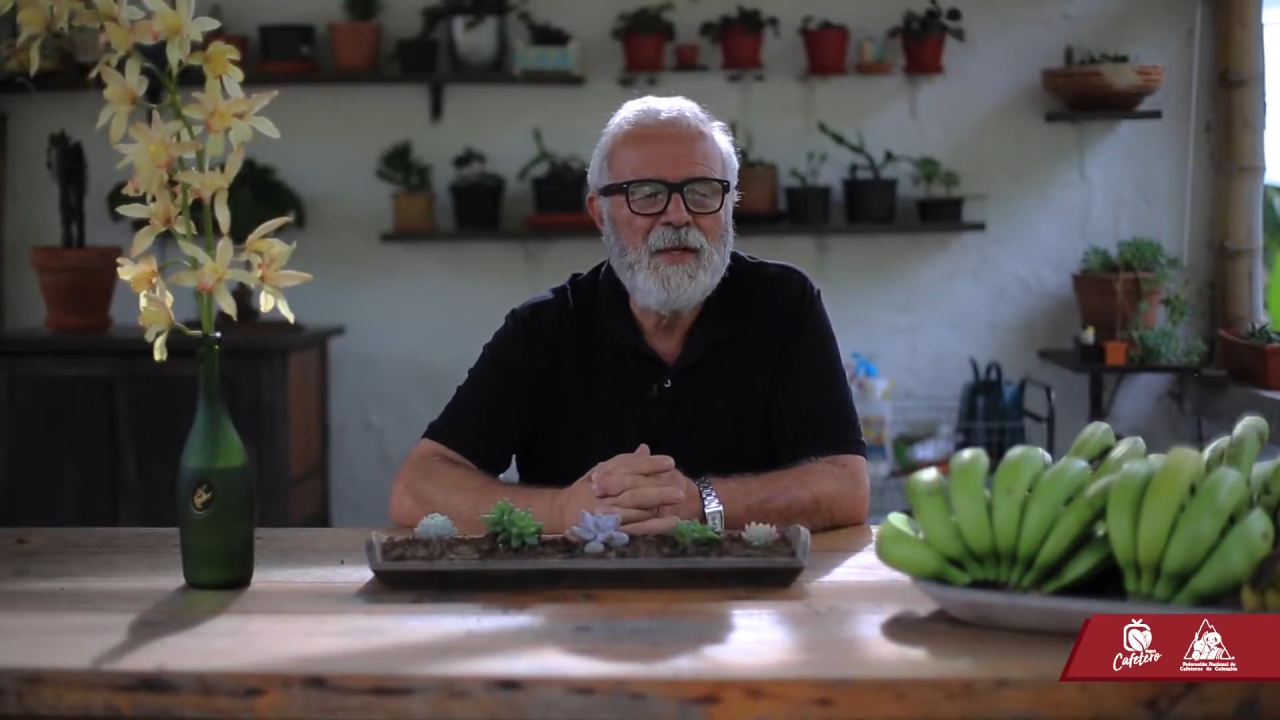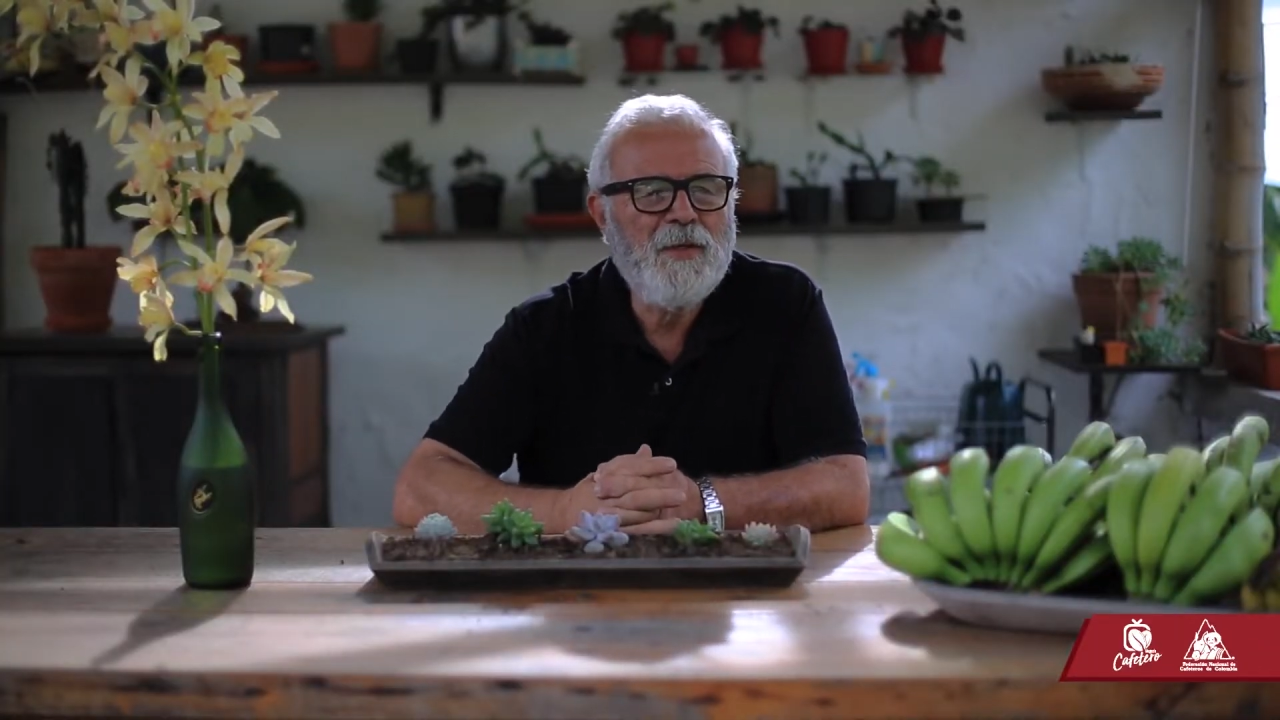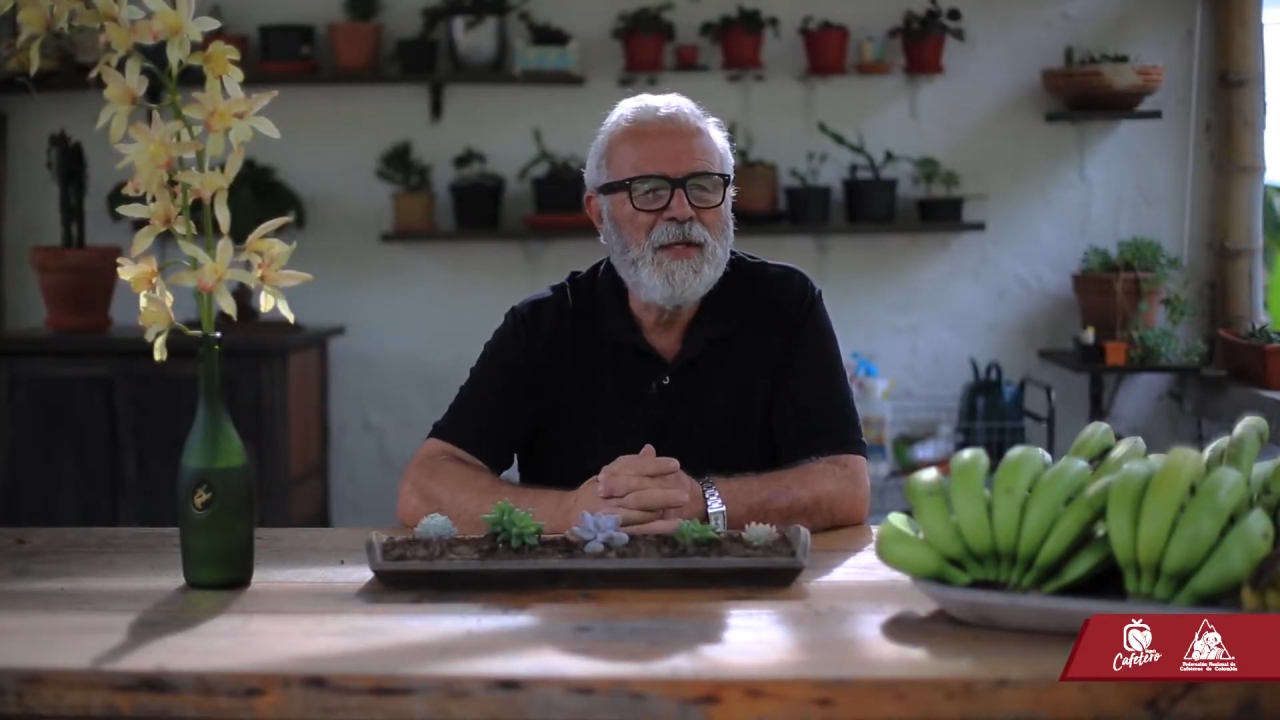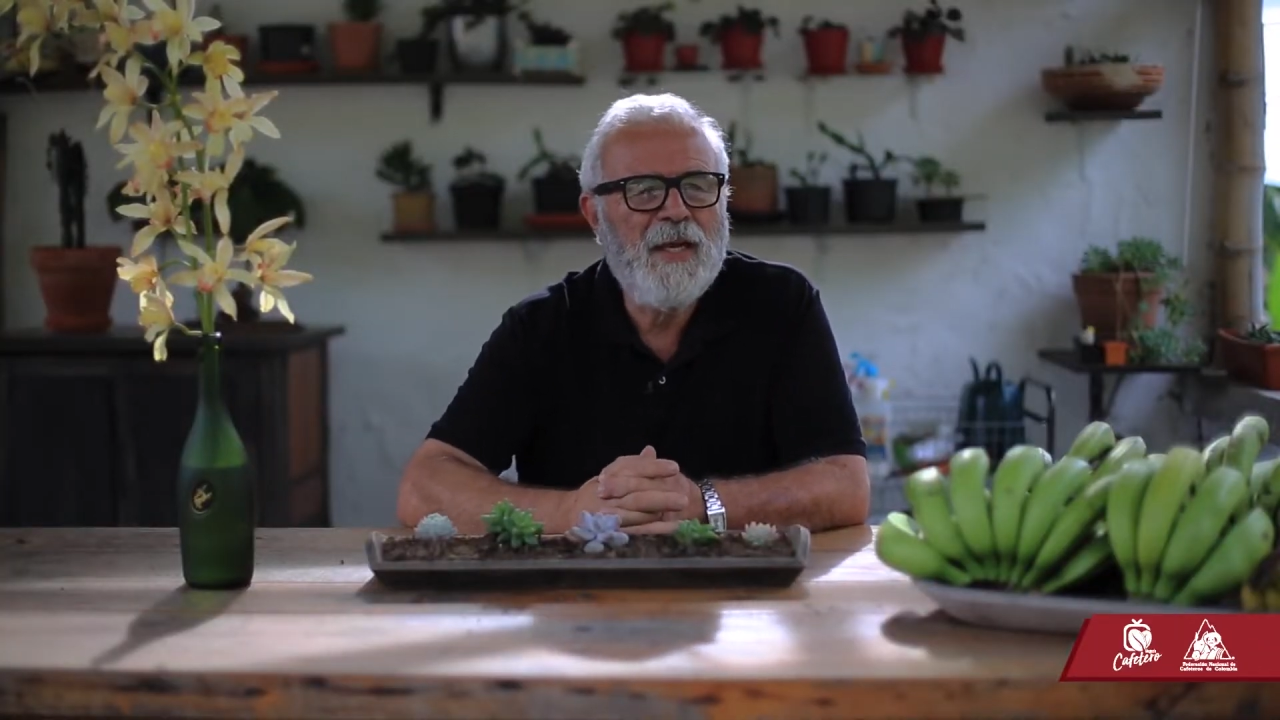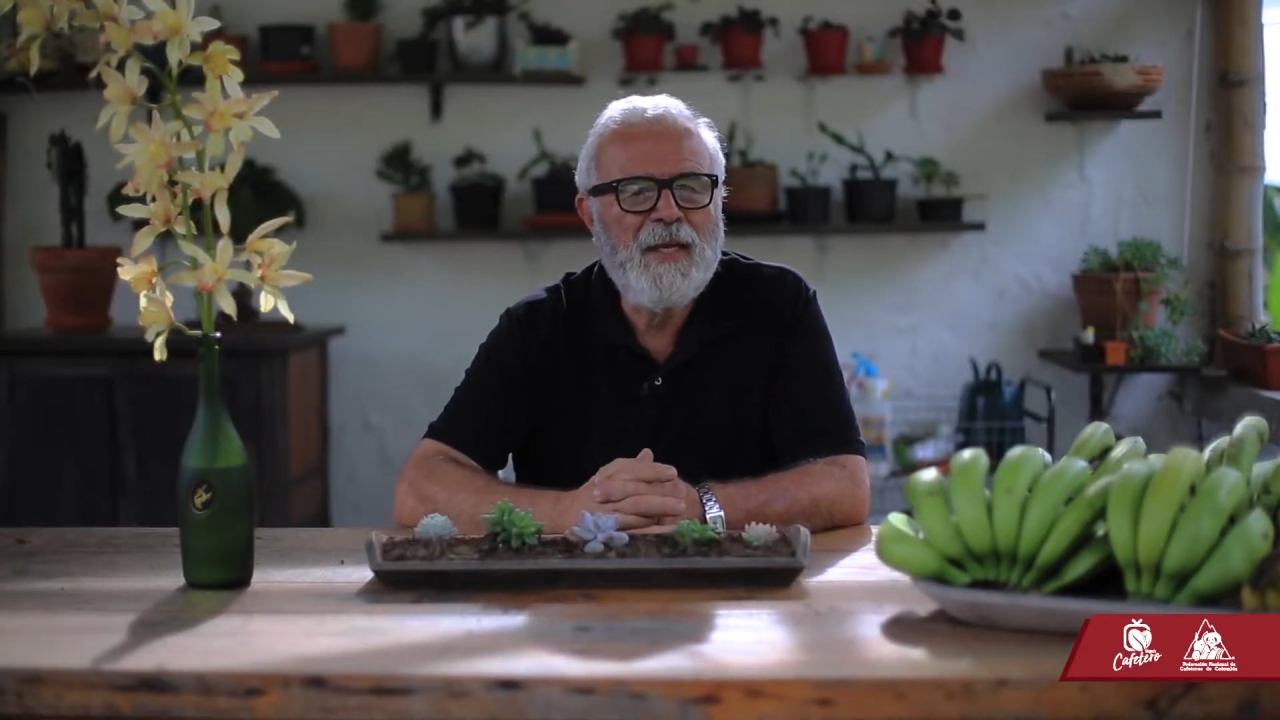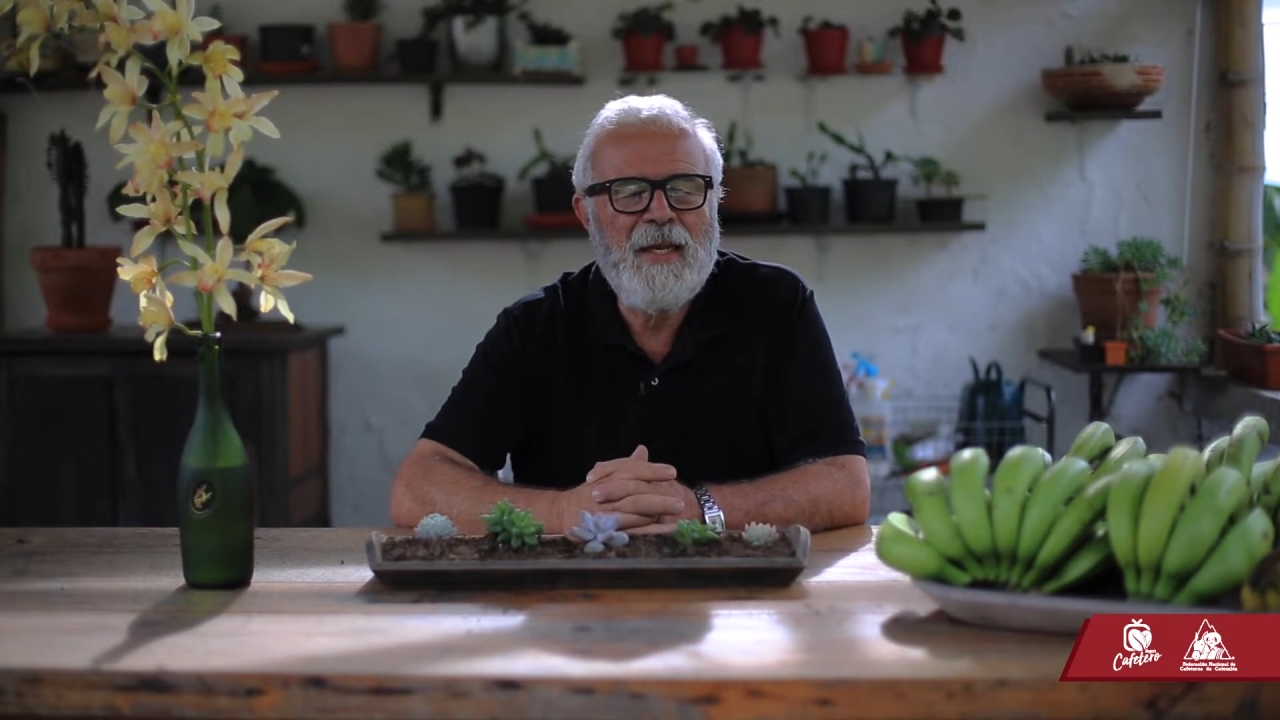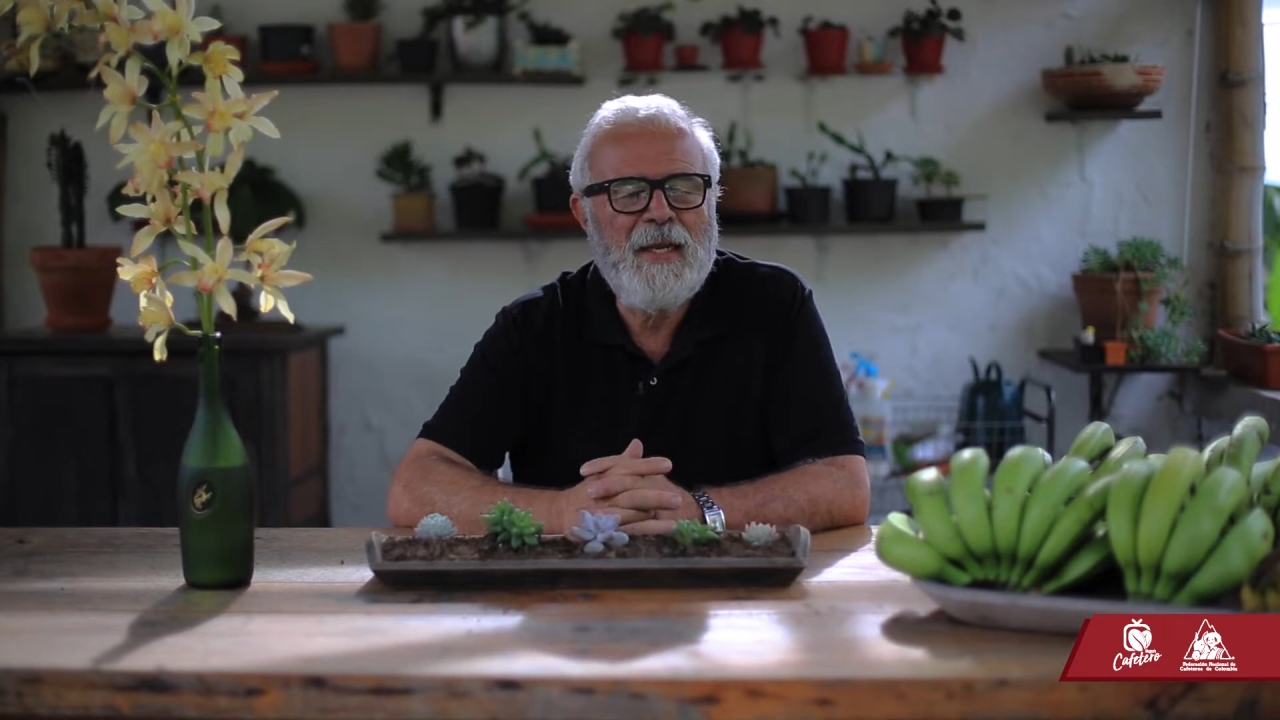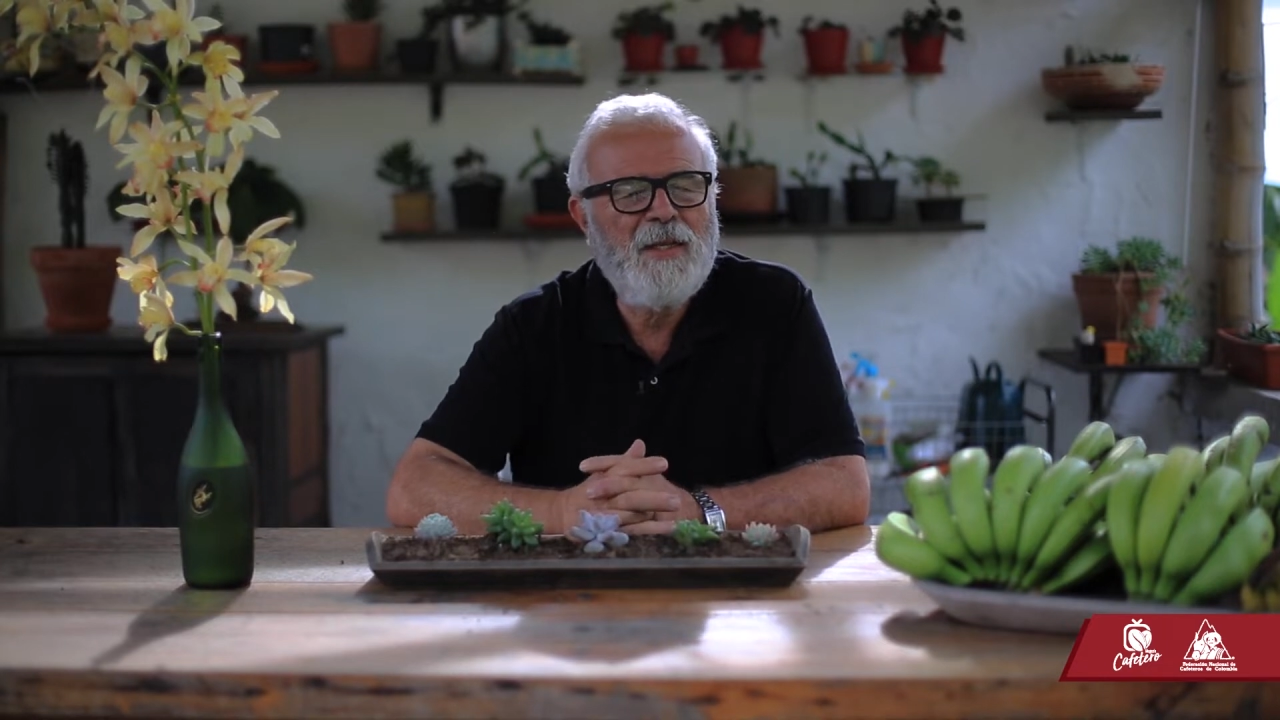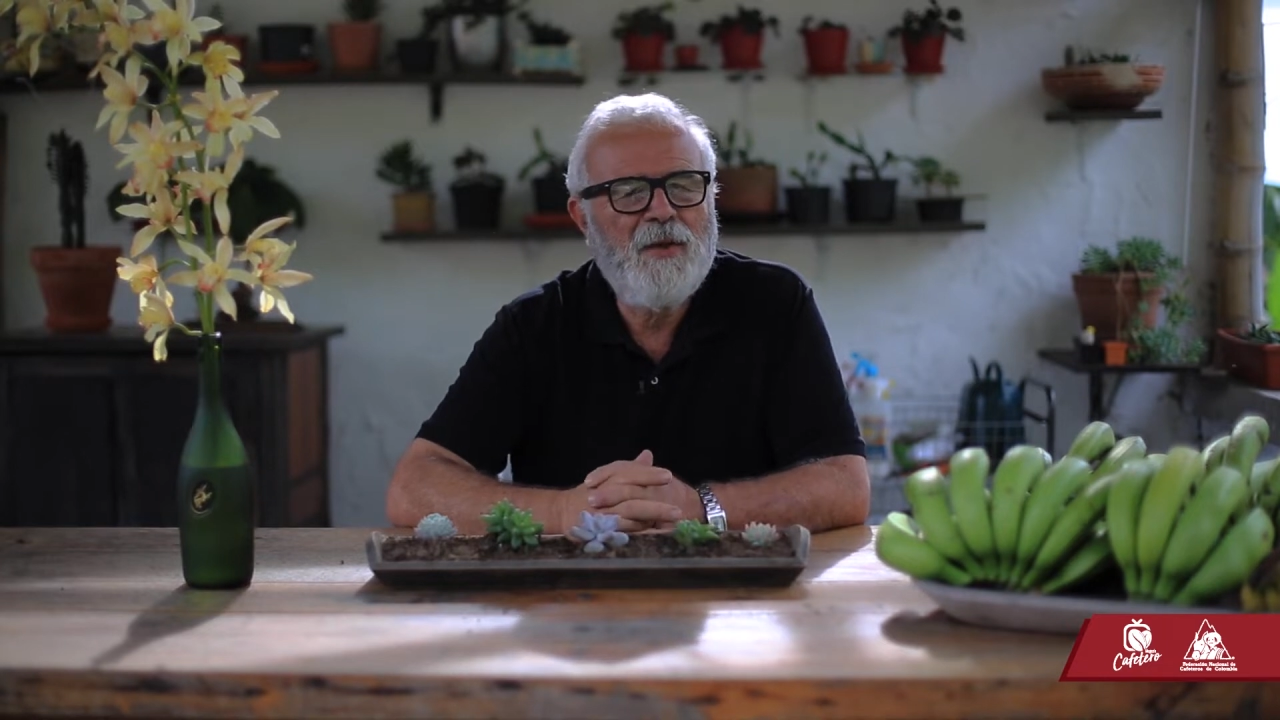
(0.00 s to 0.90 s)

Rosa y les